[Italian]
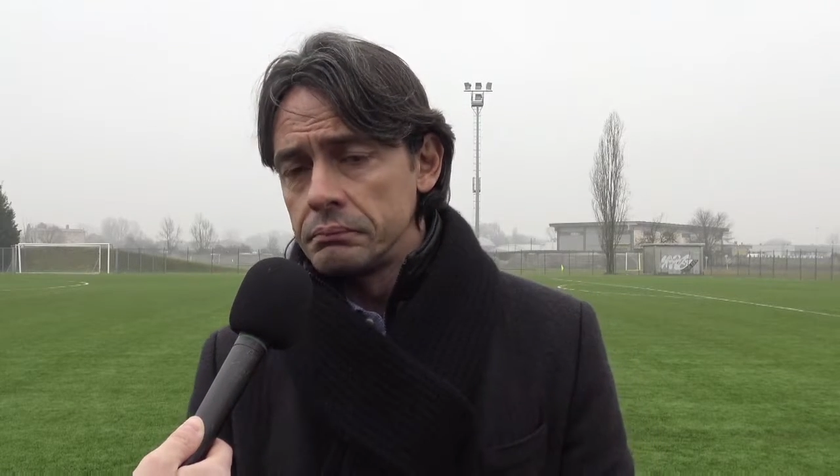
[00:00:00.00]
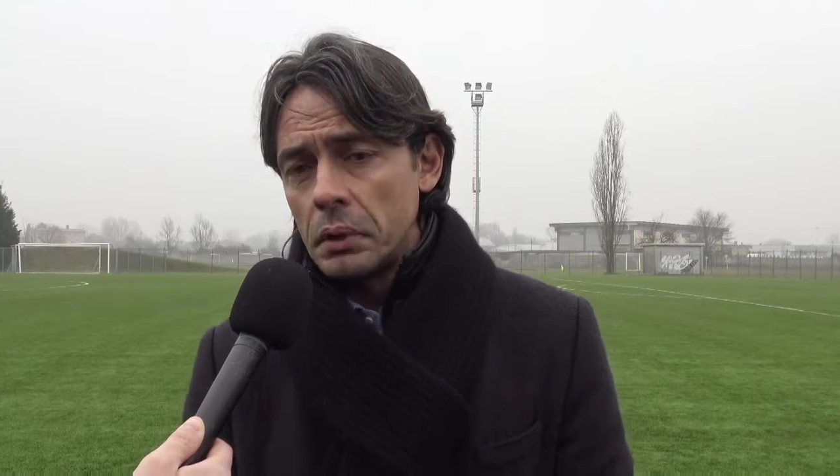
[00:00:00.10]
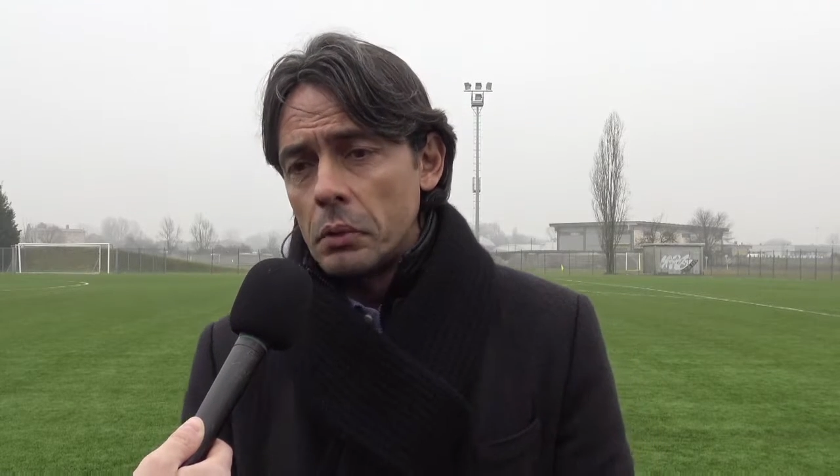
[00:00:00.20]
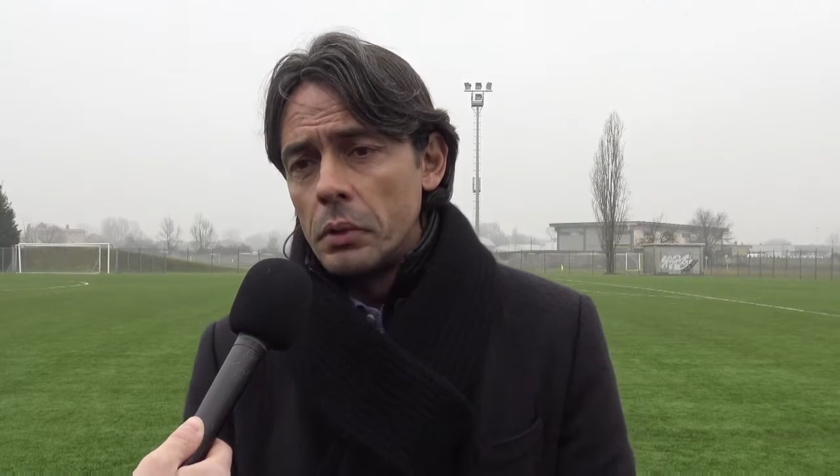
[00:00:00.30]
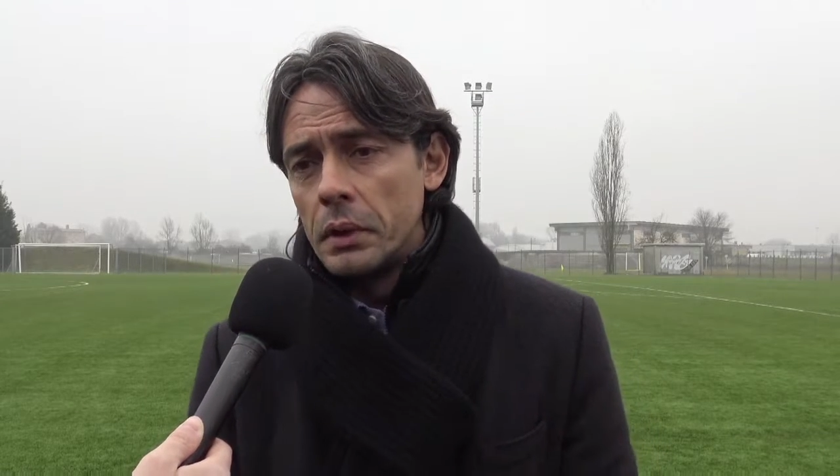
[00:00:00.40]

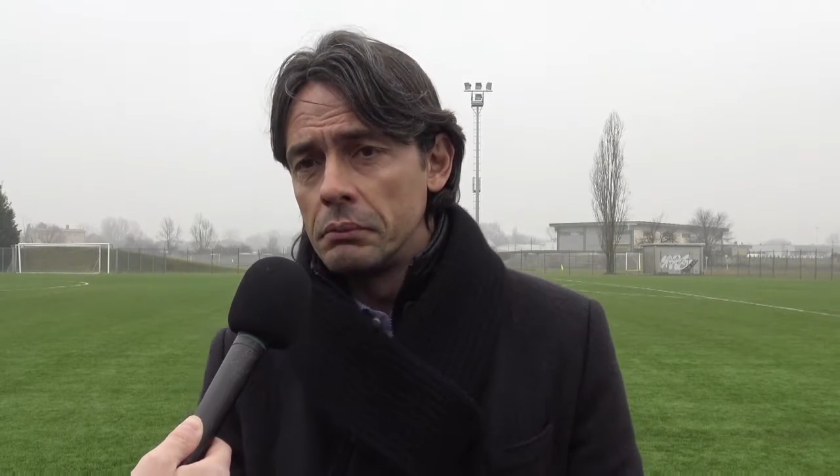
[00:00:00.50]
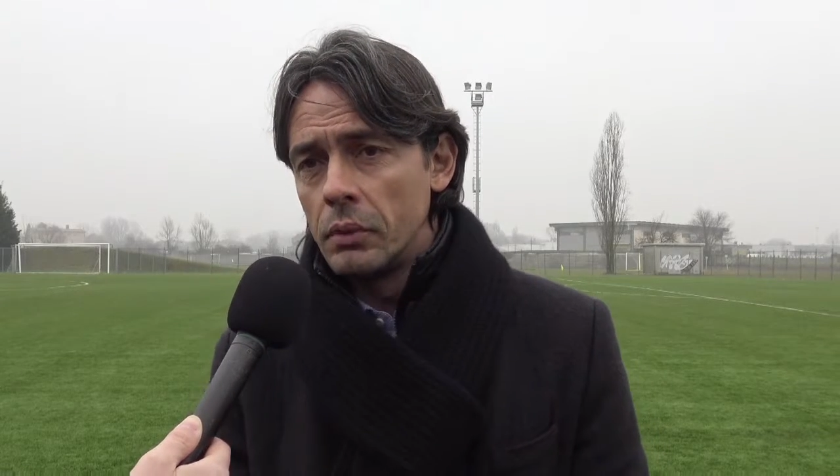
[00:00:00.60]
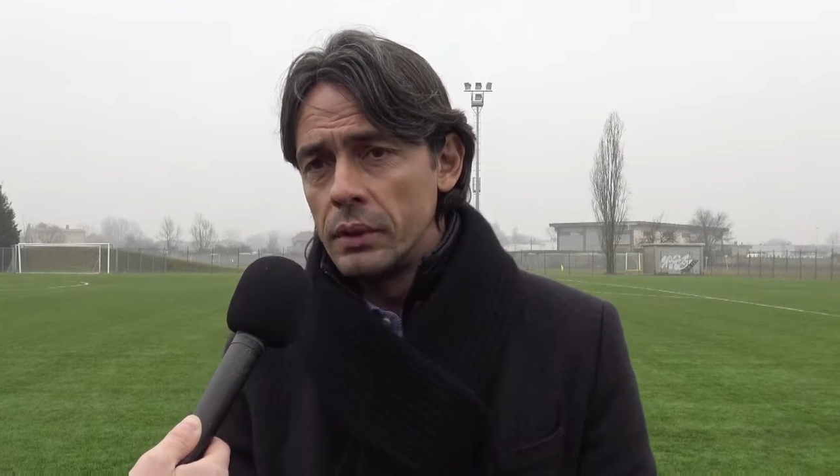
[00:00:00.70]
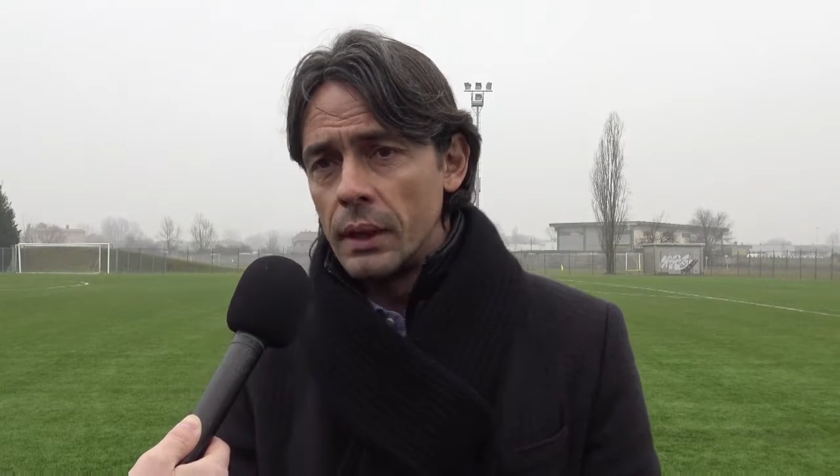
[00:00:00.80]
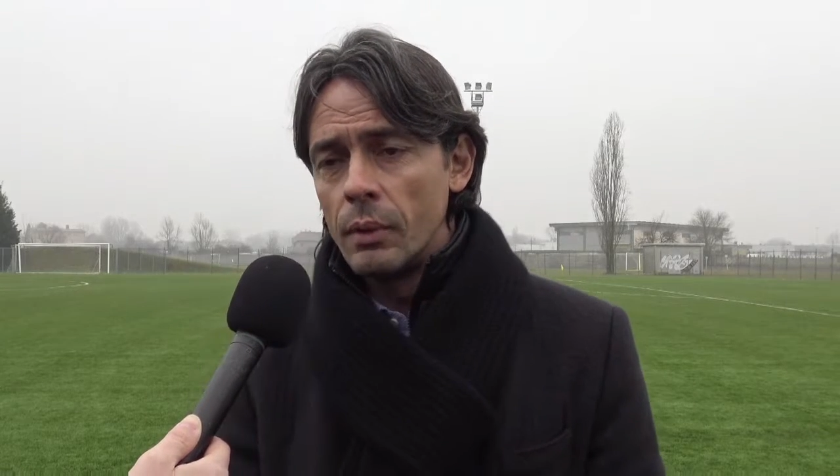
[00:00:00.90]
Per cui
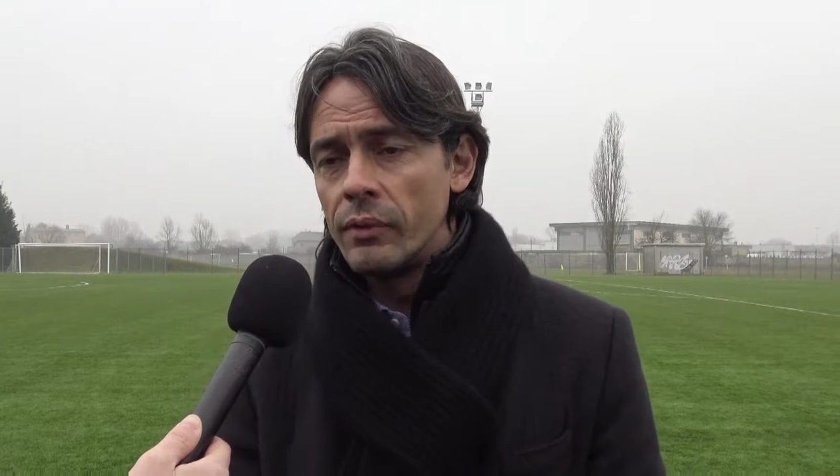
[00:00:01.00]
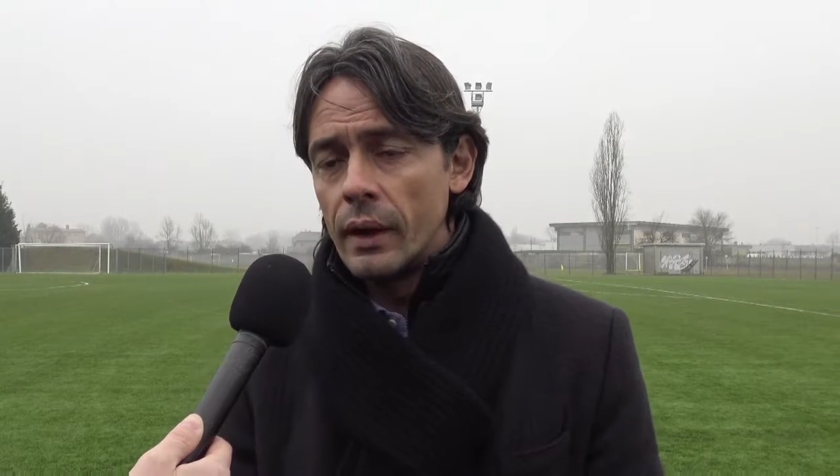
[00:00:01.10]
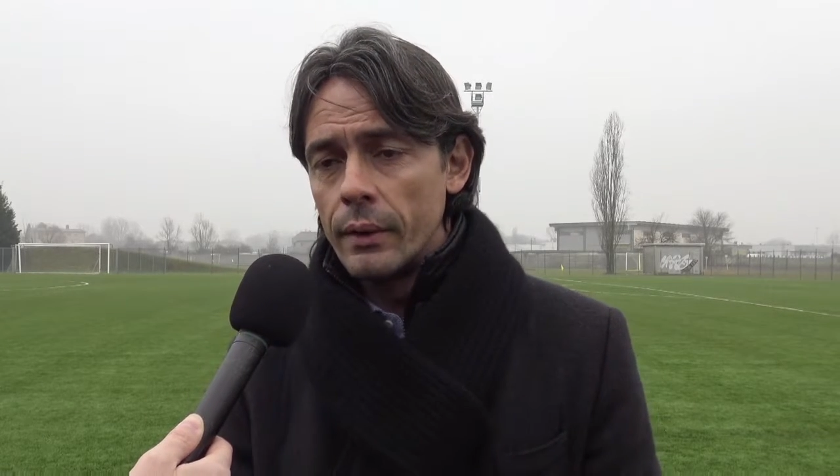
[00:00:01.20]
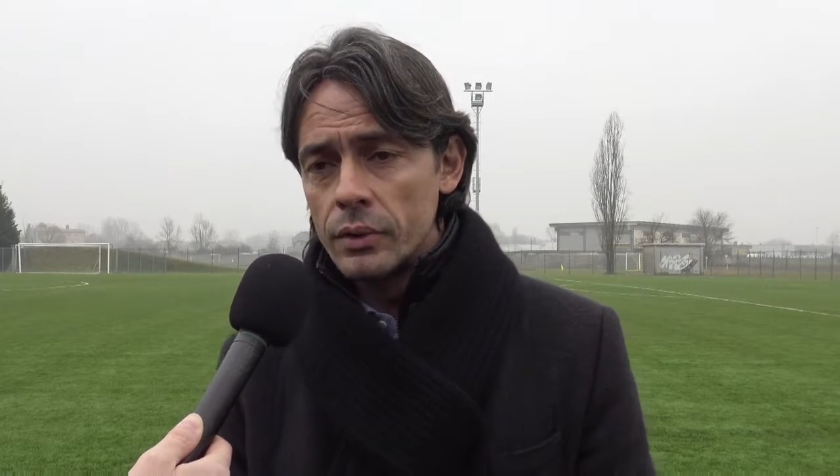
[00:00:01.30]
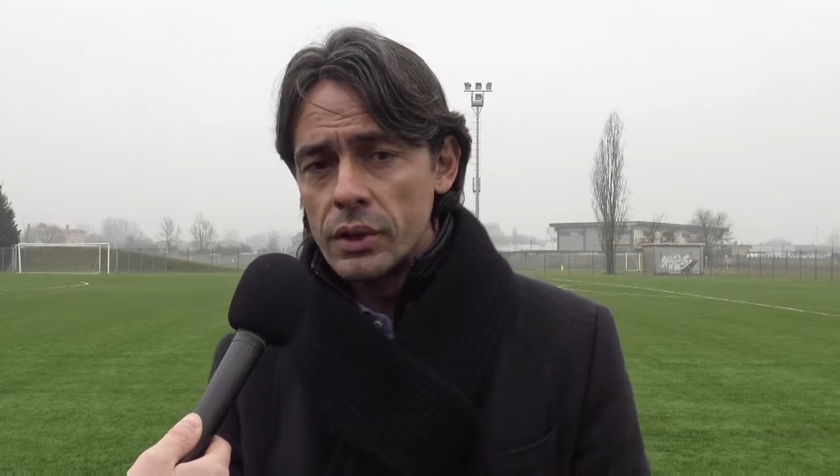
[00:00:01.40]
noi andremo a
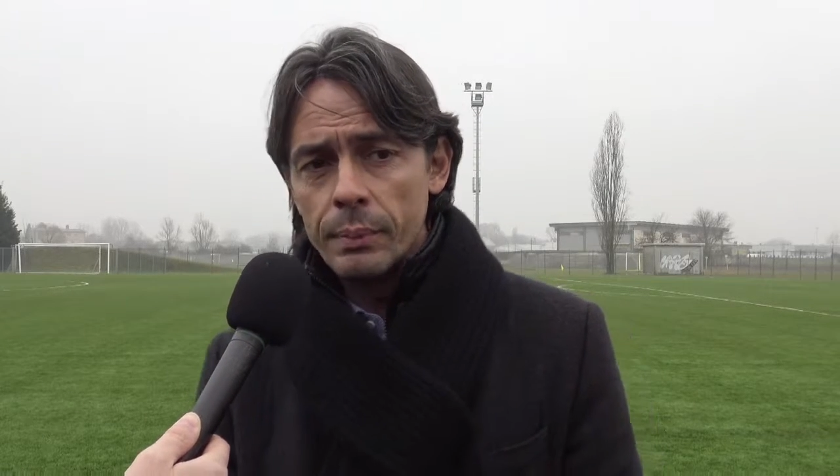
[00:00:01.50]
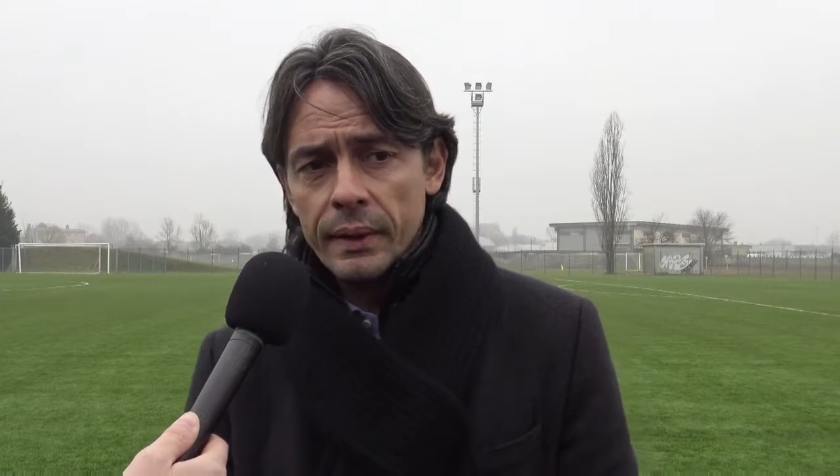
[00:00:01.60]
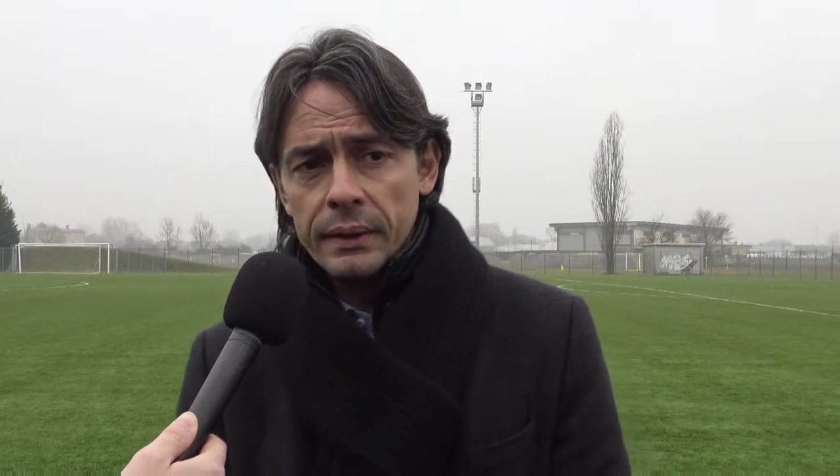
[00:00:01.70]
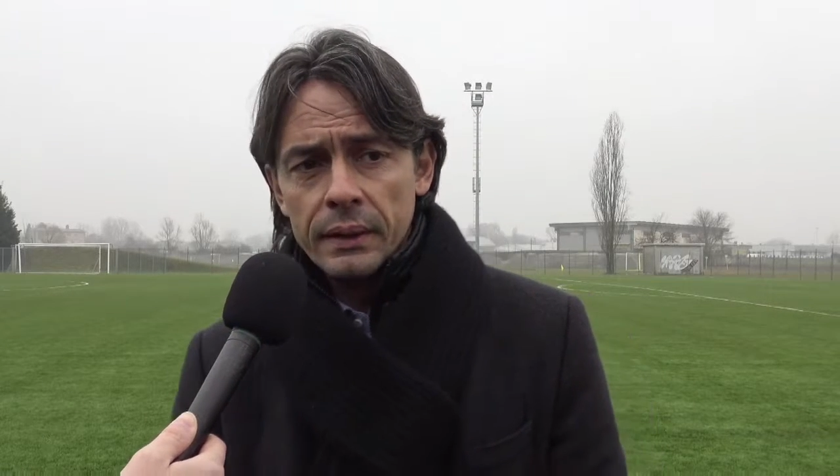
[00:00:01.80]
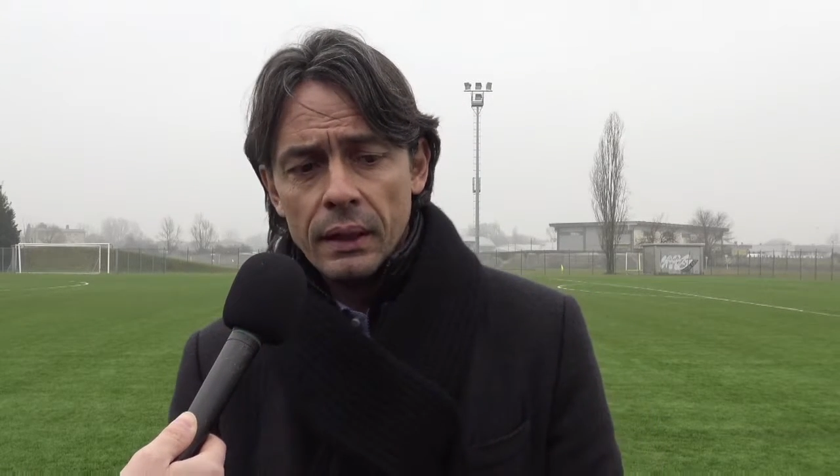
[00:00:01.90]
fare la nostra
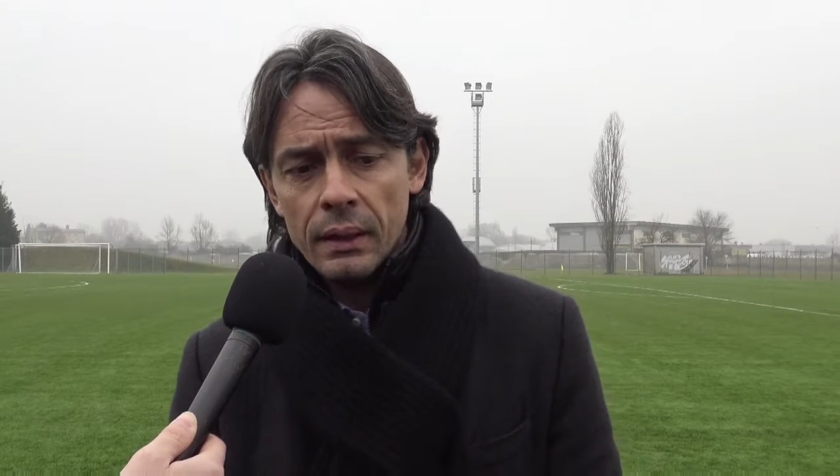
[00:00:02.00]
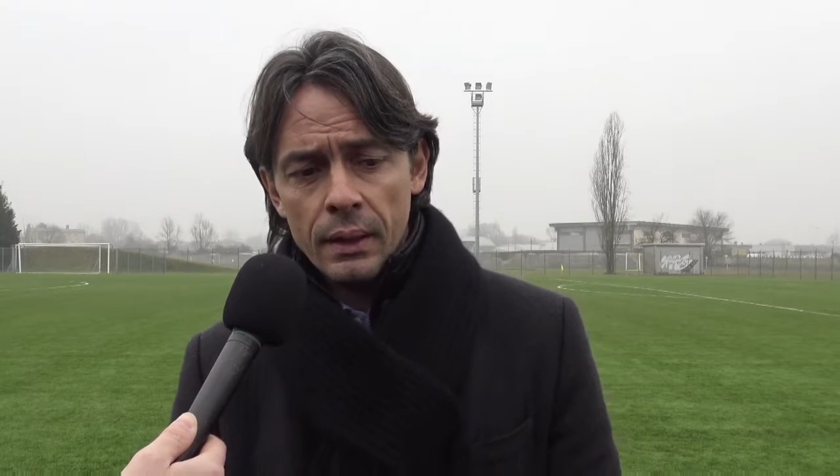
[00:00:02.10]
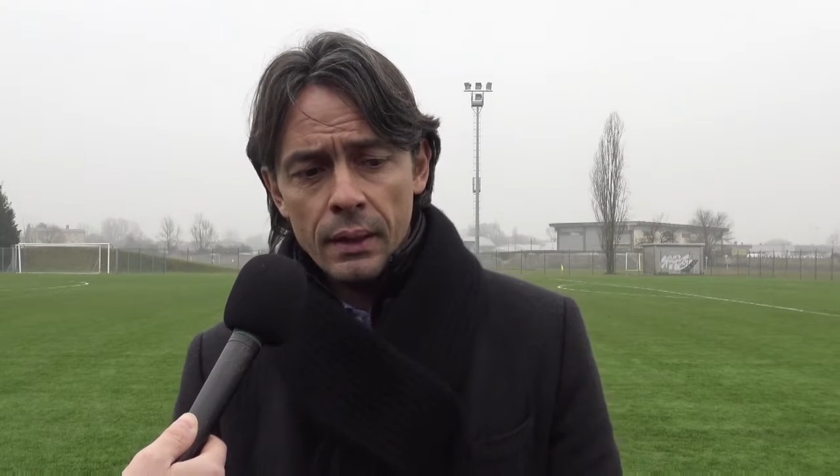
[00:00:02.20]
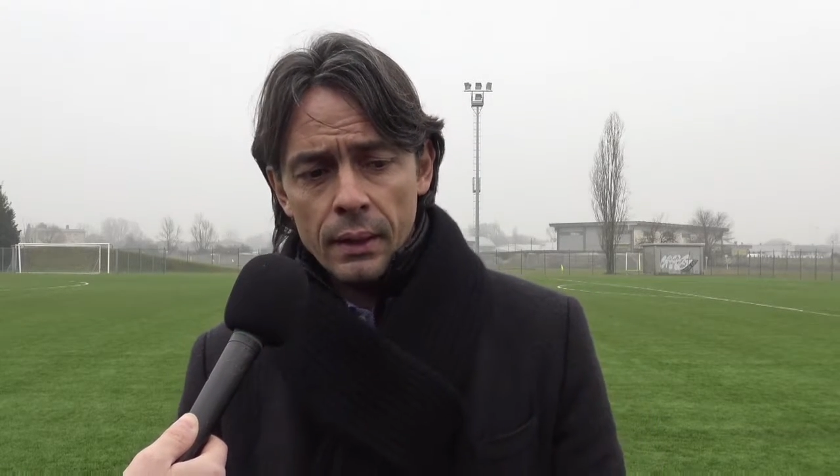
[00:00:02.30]
partita